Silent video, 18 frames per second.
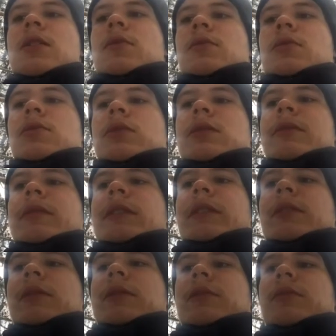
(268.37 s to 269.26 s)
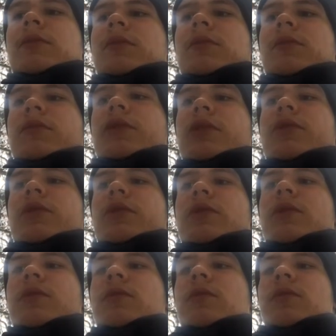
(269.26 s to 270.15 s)
вот он говорил, вот
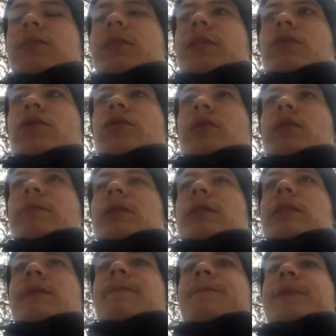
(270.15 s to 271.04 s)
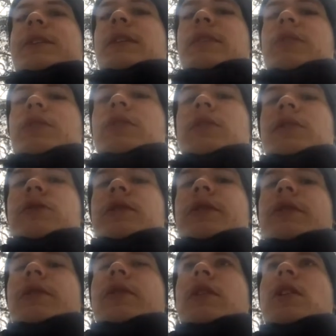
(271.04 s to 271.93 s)
точь-точь, вот у меня тоже она была, раньше я
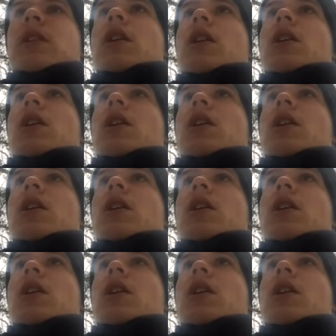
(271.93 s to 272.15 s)
курил ее,